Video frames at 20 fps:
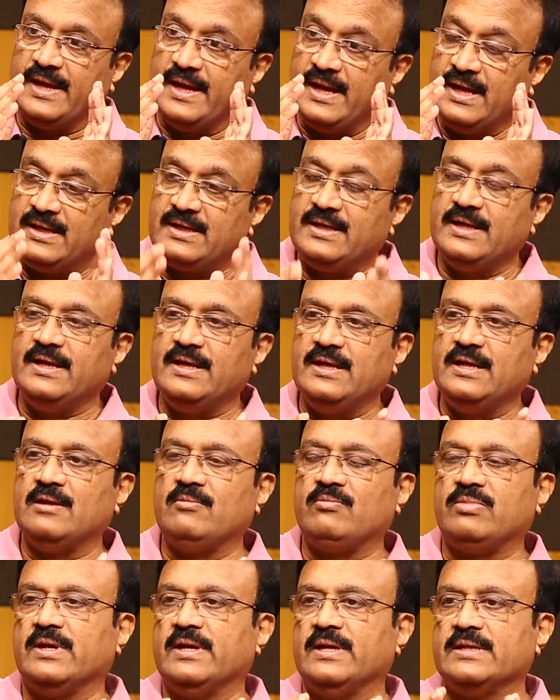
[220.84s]
ఎయిట్
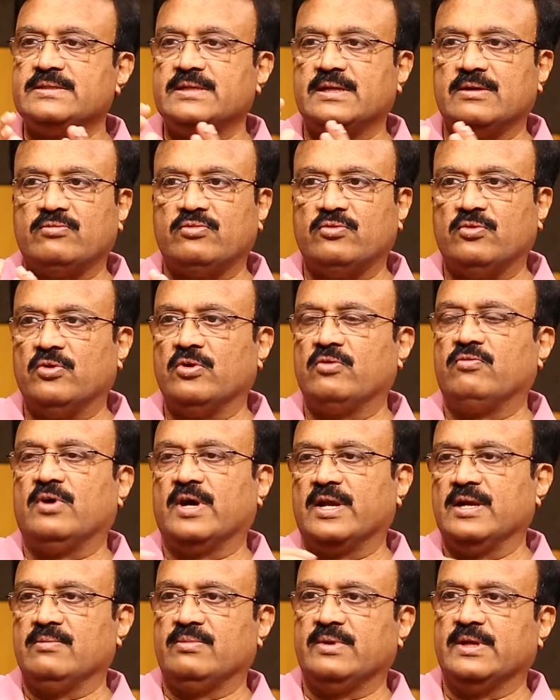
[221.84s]
ఇండియన్ ప్లేయర్స్ అండ్ ఫోర్
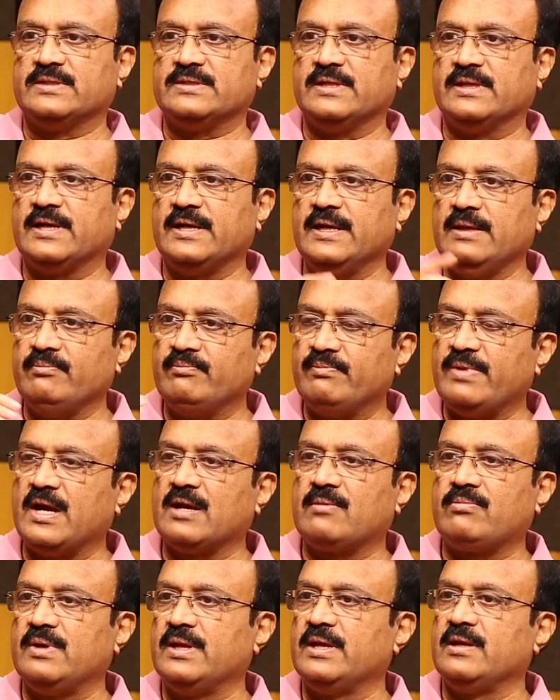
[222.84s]
ఫారిన్ ప్లేయర్స్ ఎందుకంటే
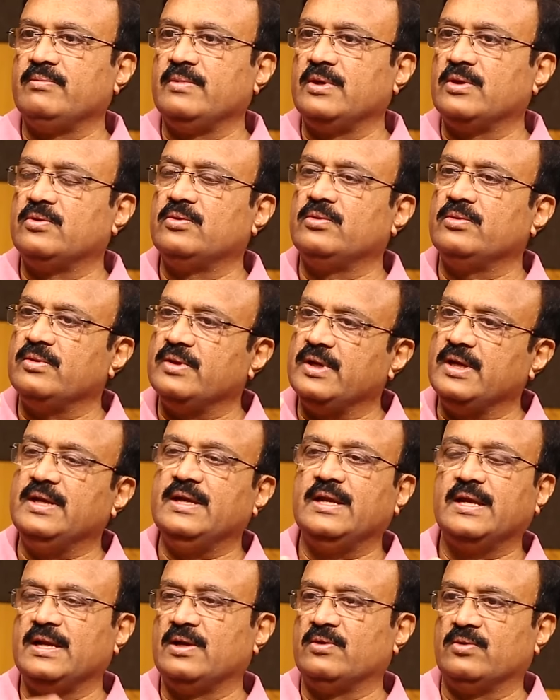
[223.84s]
ఇంపాక్ట్ ప్లేయర్ మీకు
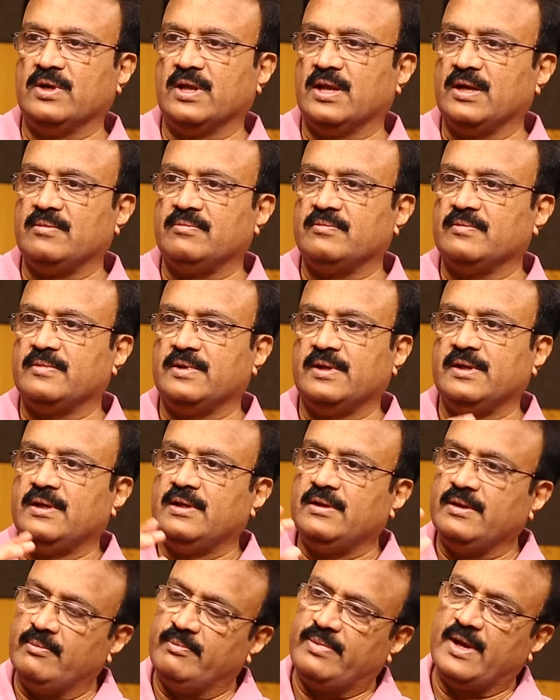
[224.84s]
ఇండియనే ఉండాలి
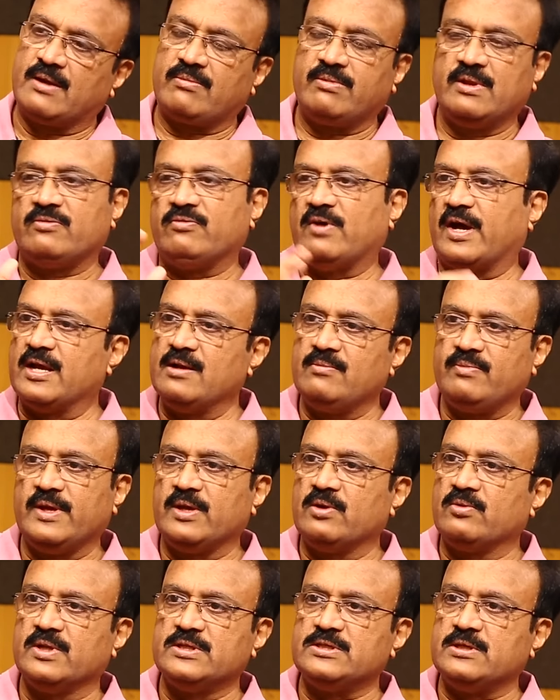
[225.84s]
ఇంపాక్ట్ ప్లేయర్ ఫారిన్
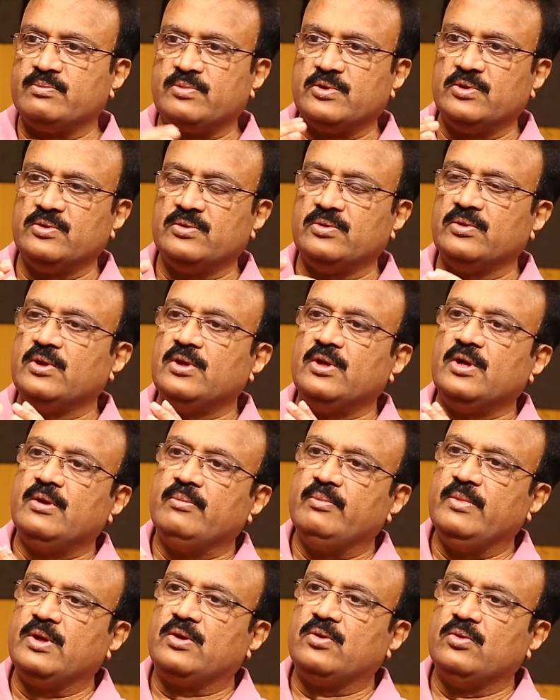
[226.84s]
ప్లేయర్ ఉండదు ఎప్పుడు
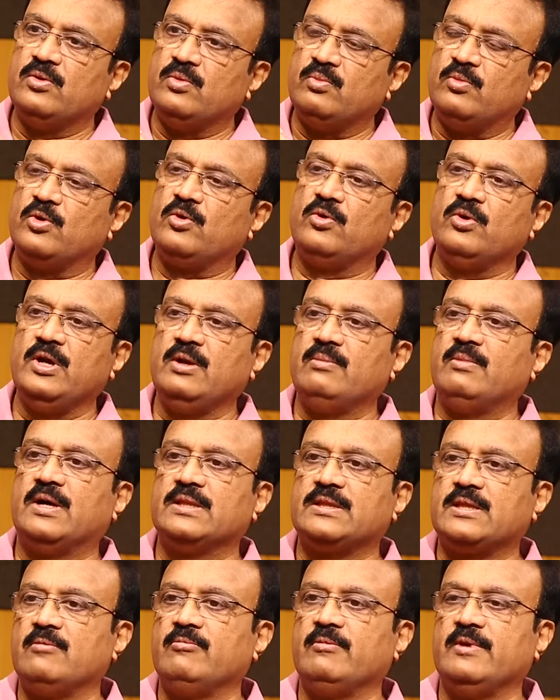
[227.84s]
మీకు ముగ్గురిని
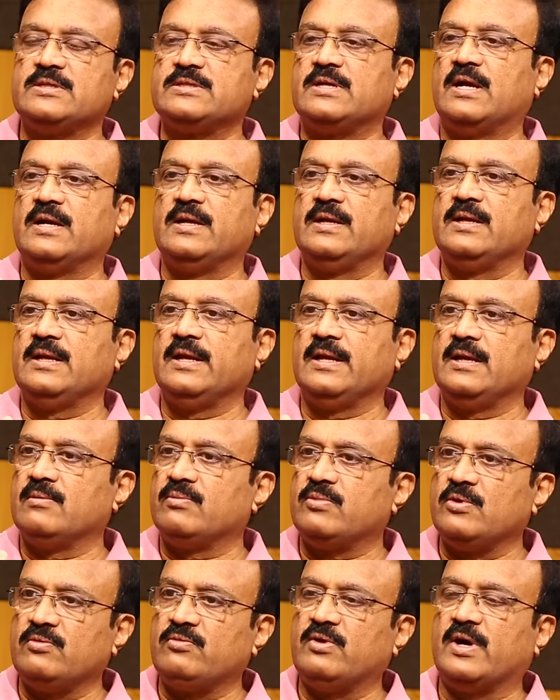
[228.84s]
మాత్రం మీ స్టార్టింగ్
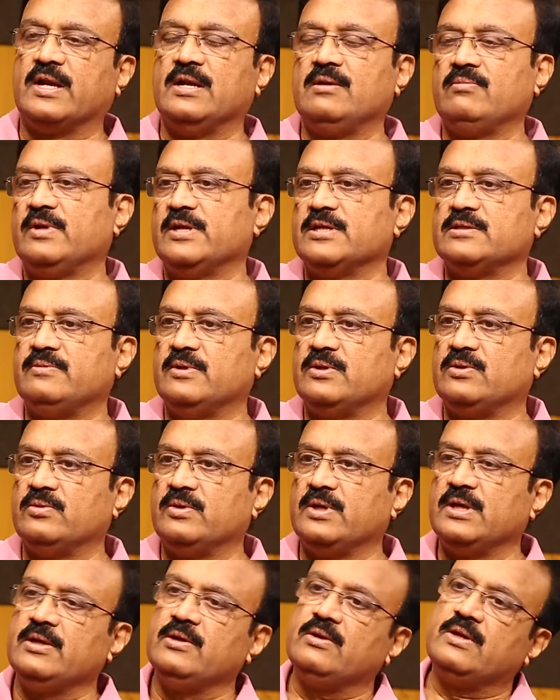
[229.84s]
లైనప్లో ఫారిన్ ప్లేయర్స్
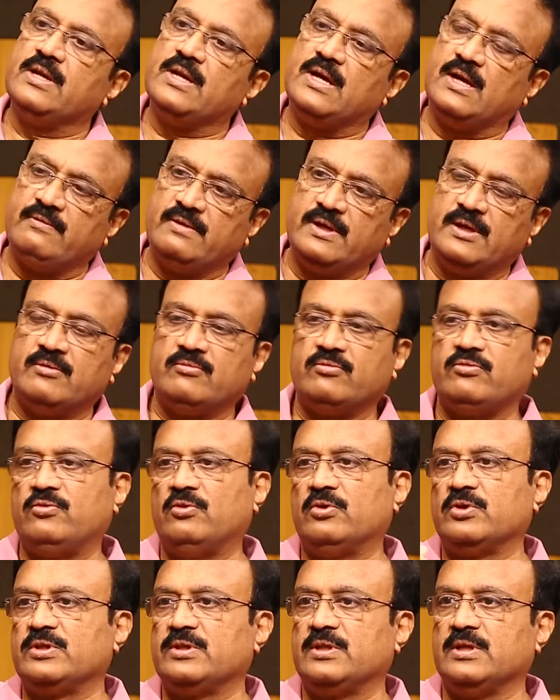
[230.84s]
పెట్టుకుంటే యూ కెన్ హ్యావ్ ఏ
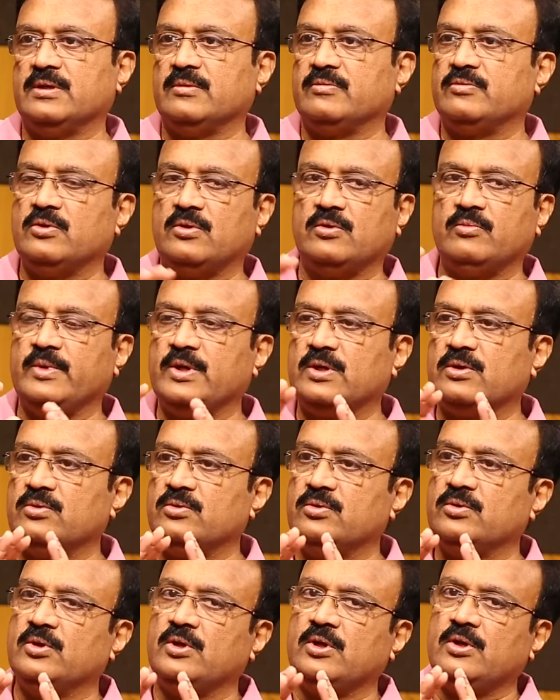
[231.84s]
ఫోర్త్ సో మీకు
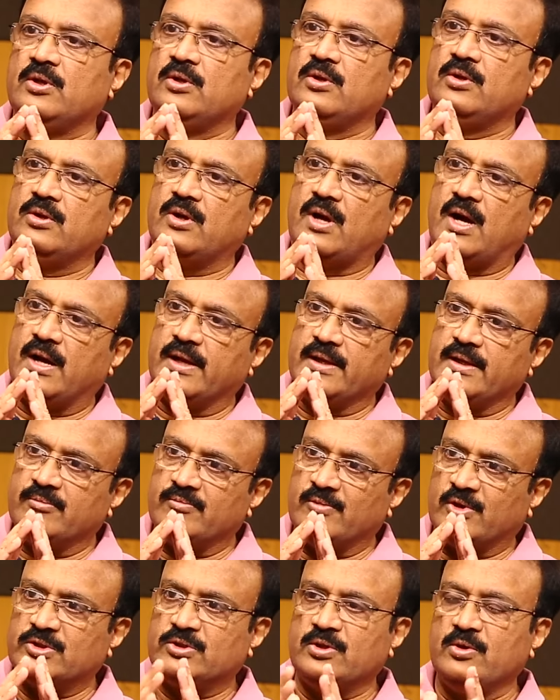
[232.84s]

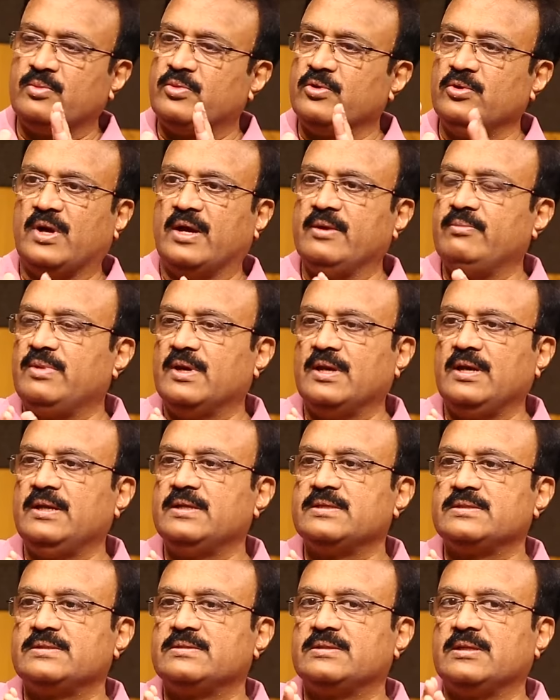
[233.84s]
మొత్తం ఇప్పుడు ఐపీఎల్
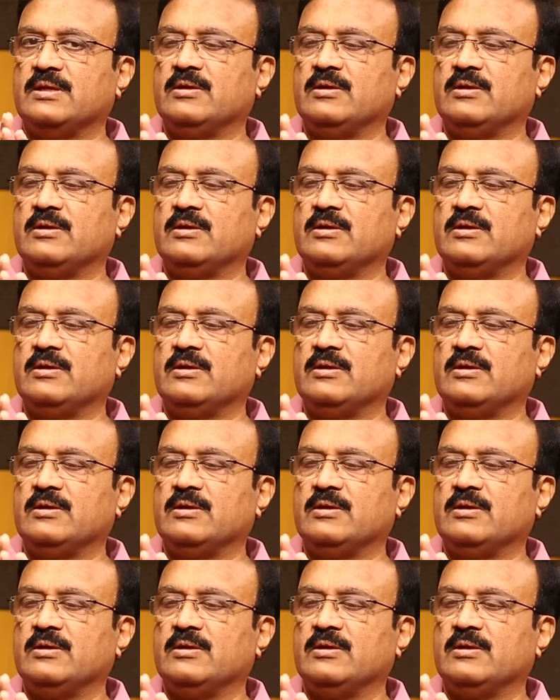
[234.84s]
ఈజ్